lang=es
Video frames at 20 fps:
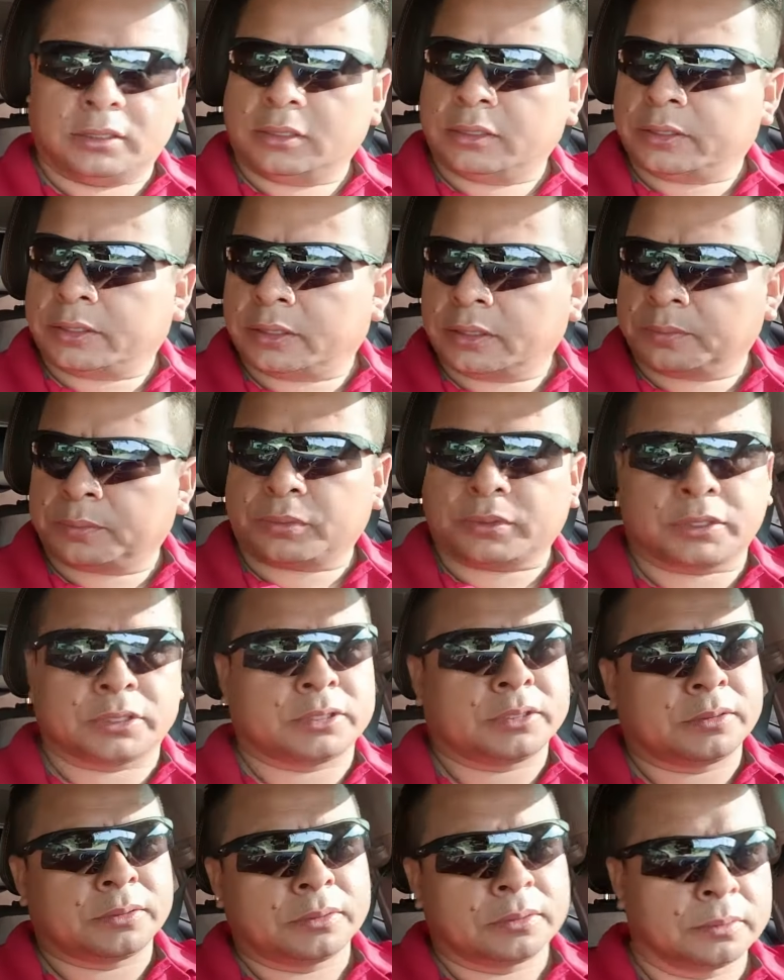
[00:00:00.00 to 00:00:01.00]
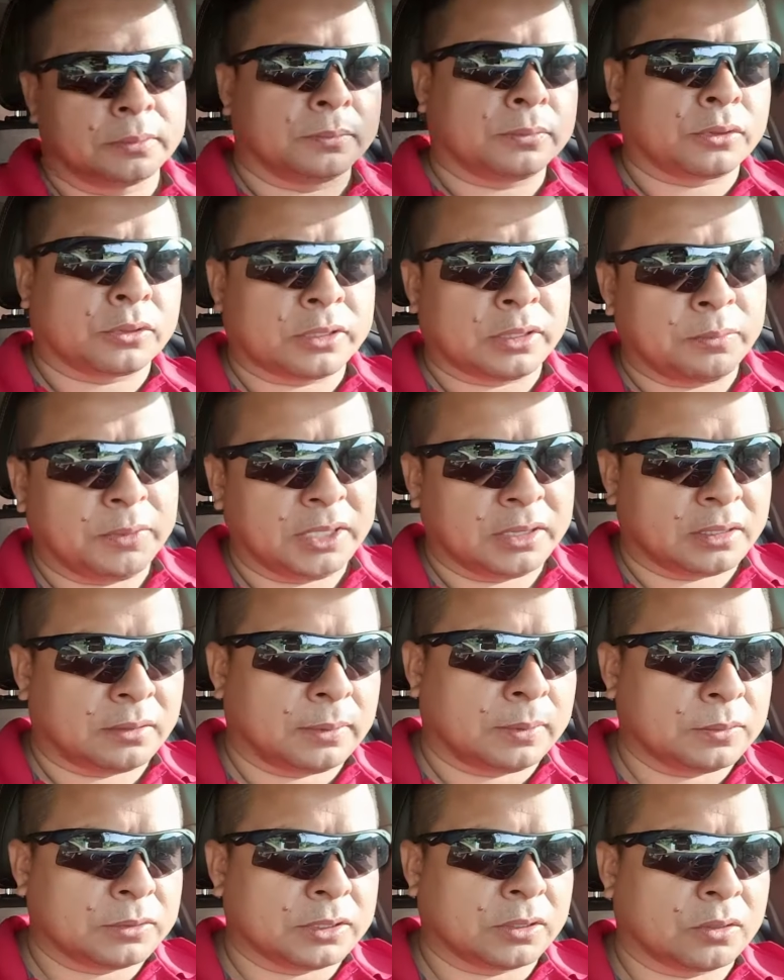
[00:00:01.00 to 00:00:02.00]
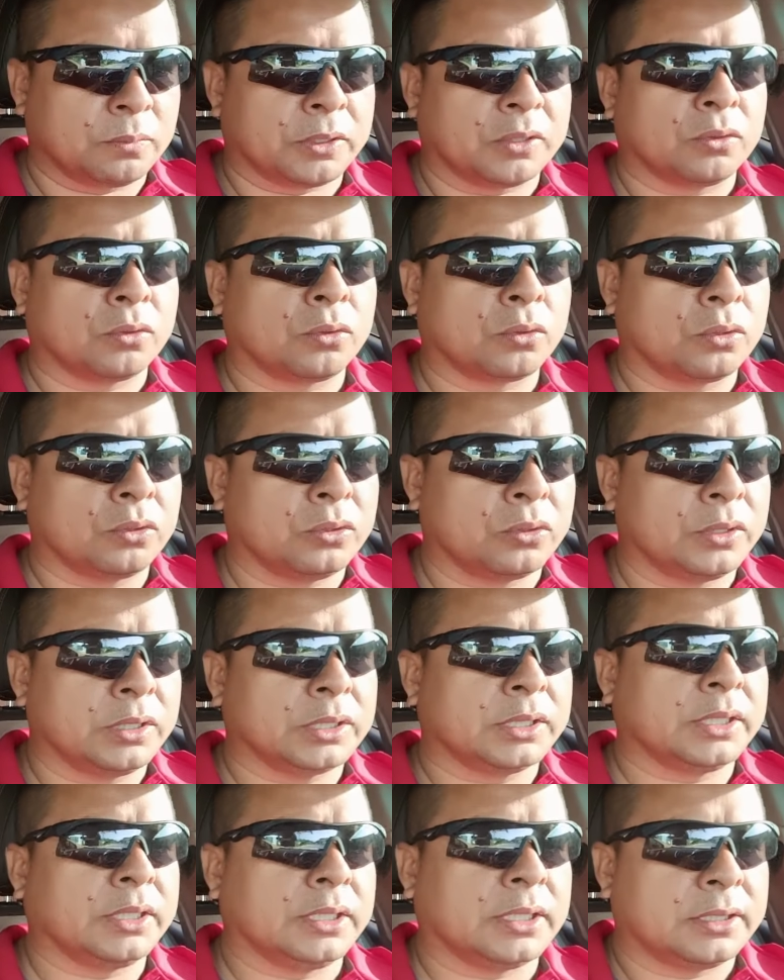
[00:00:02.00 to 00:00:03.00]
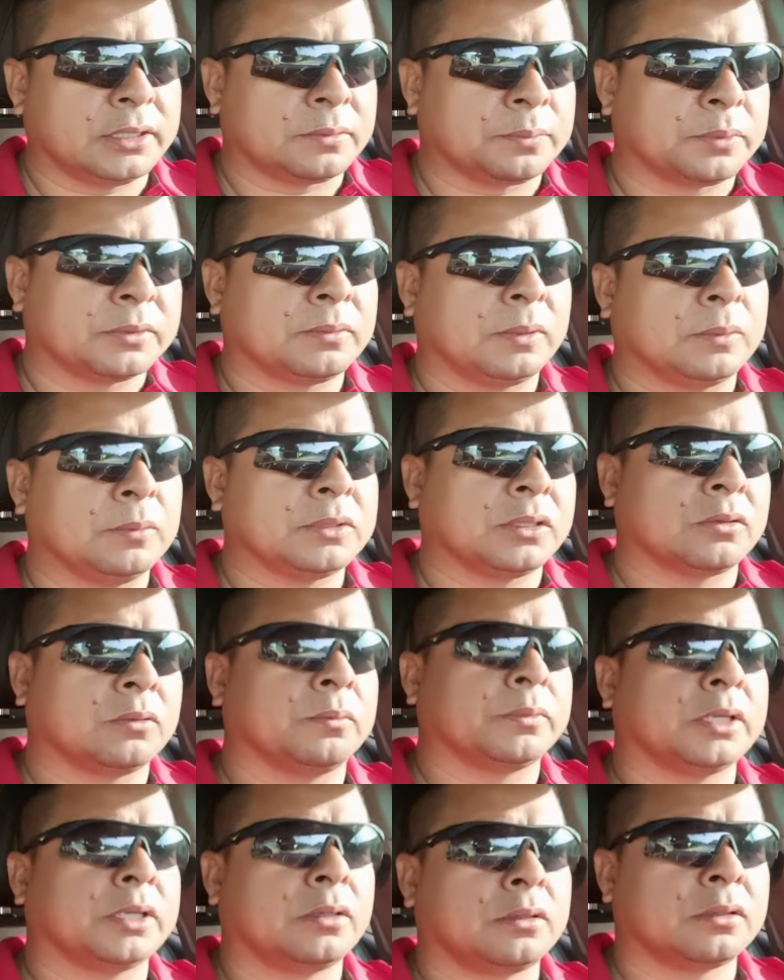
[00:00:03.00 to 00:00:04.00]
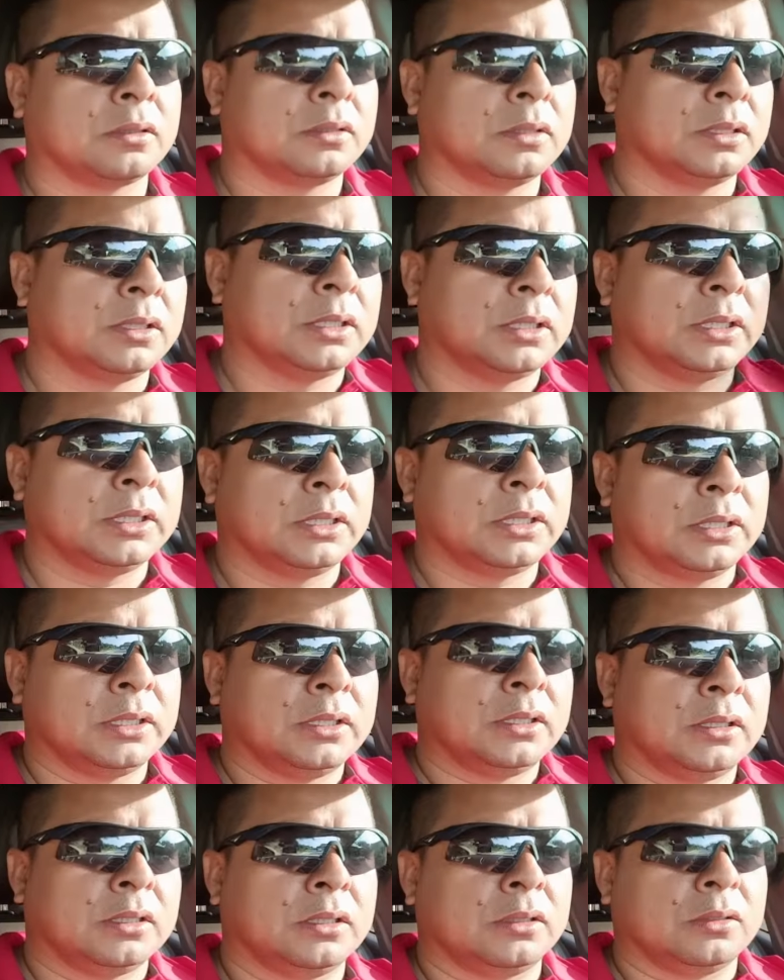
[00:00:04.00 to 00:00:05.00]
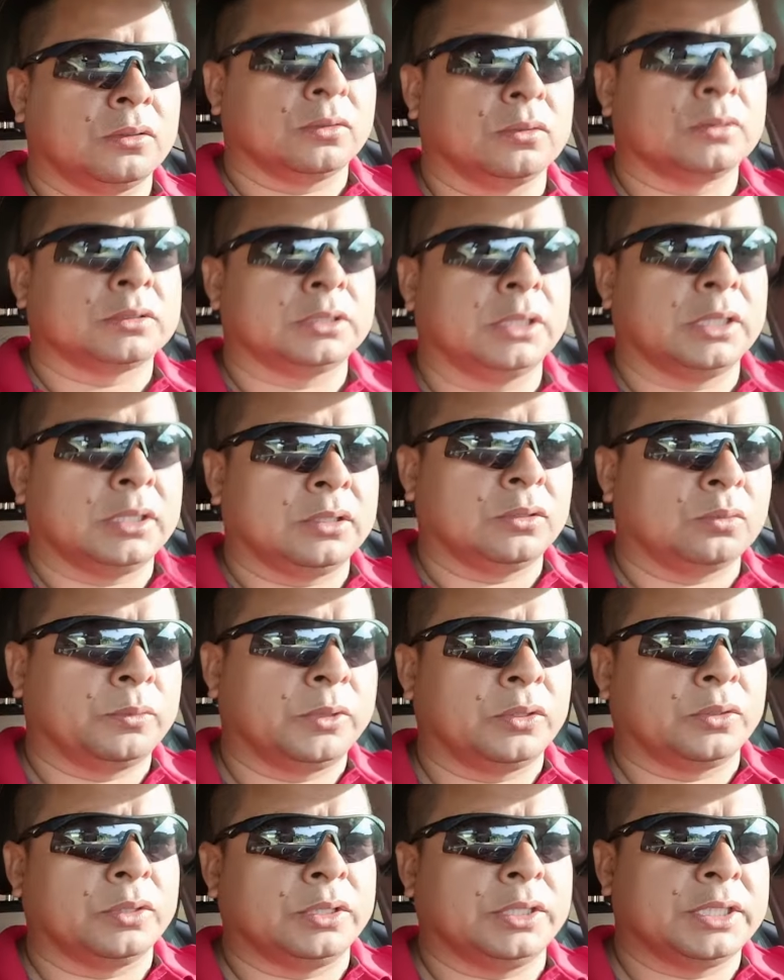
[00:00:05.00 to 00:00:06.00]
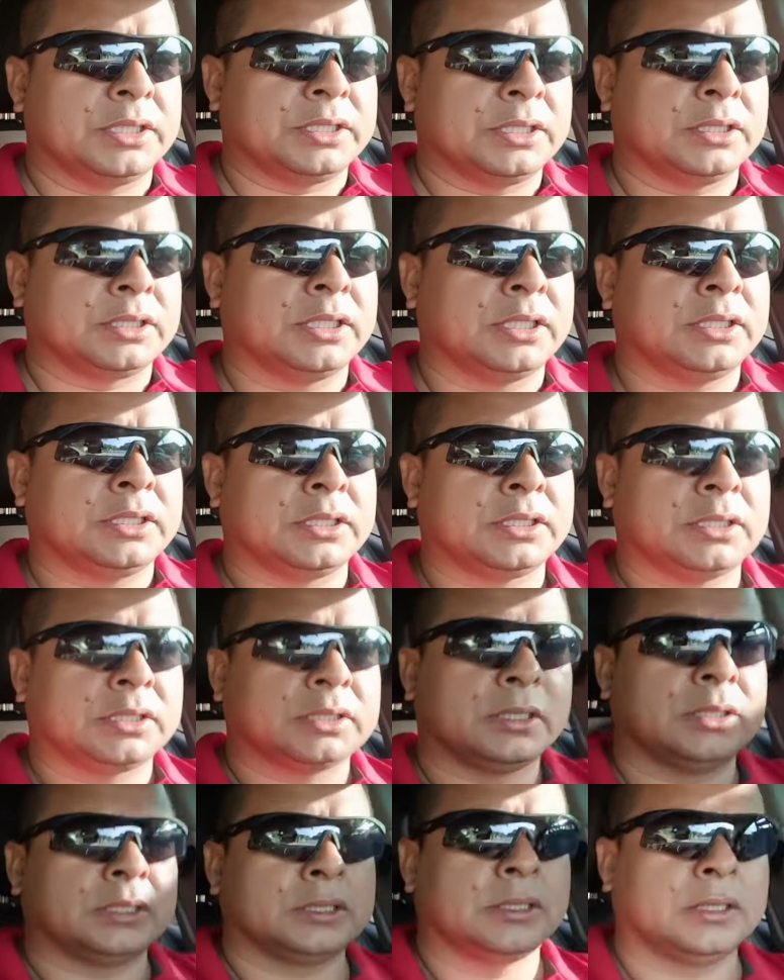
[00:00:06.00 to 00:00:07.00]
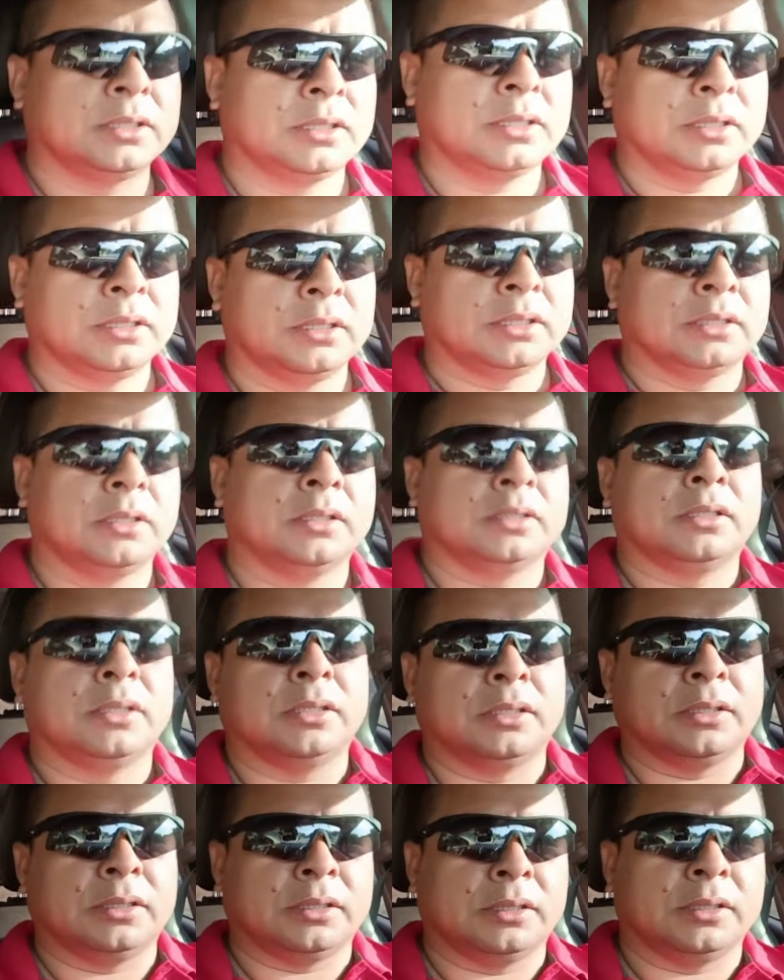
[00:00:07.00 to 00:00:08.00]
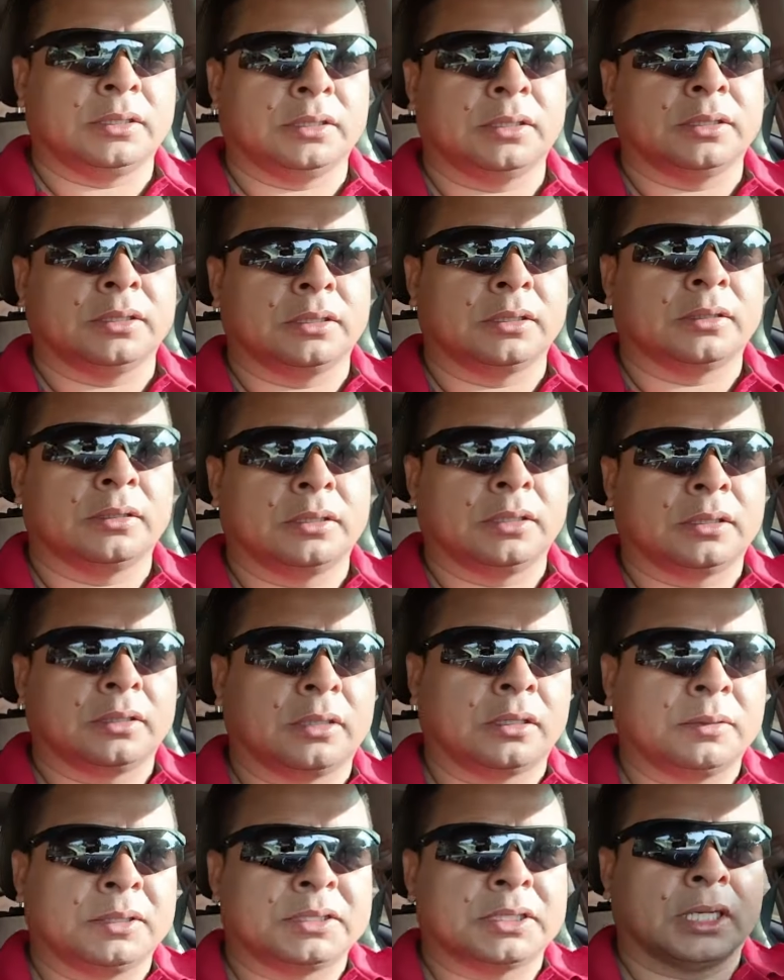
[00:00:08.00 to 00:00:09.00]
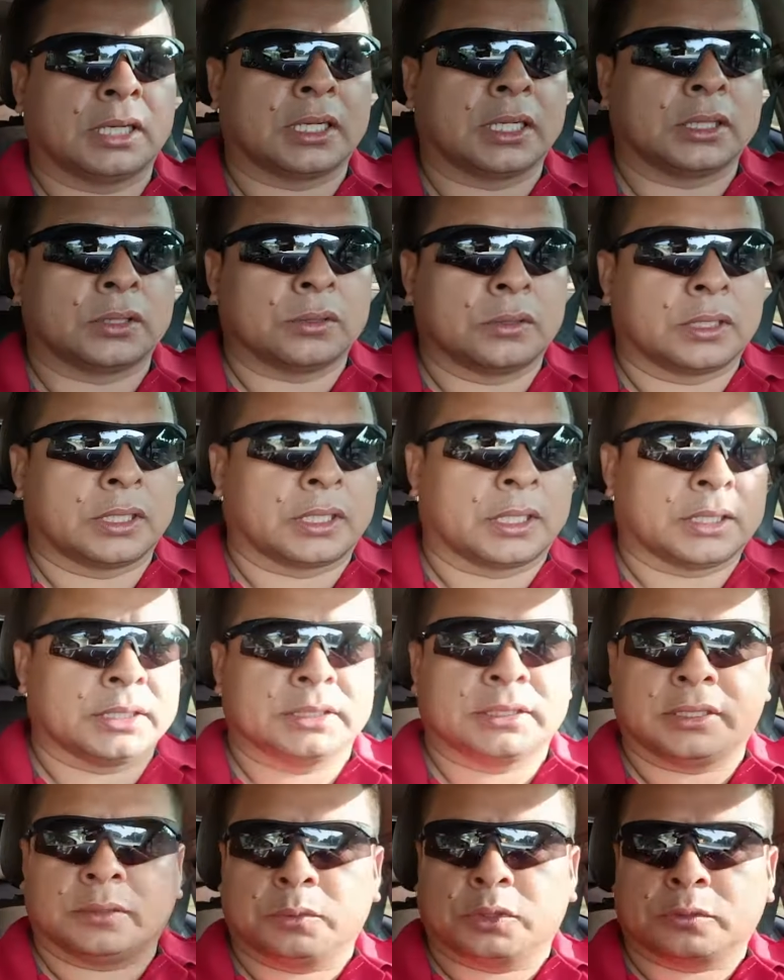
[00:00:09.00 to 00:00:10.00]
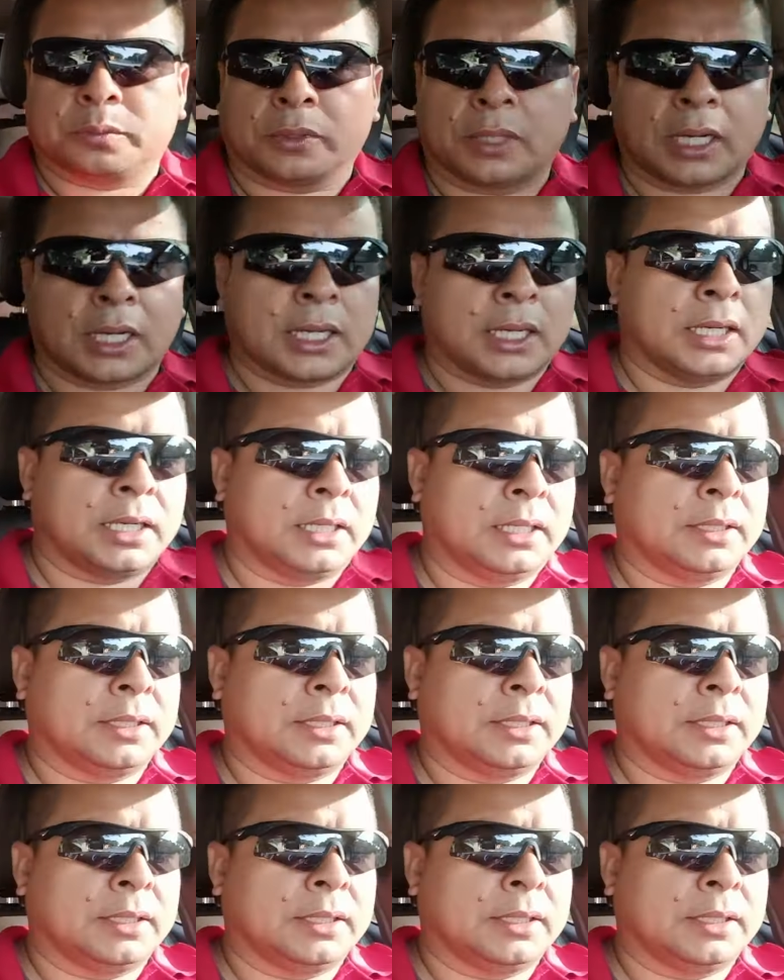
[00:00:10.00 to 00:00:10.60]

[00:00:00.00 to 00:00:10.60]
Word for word: Eh, pues por de mientras vamos a comprar un rollo ahorita, ya después vamos a comprar los del número 16. Eh, tal vez al rato que regresemos por acá,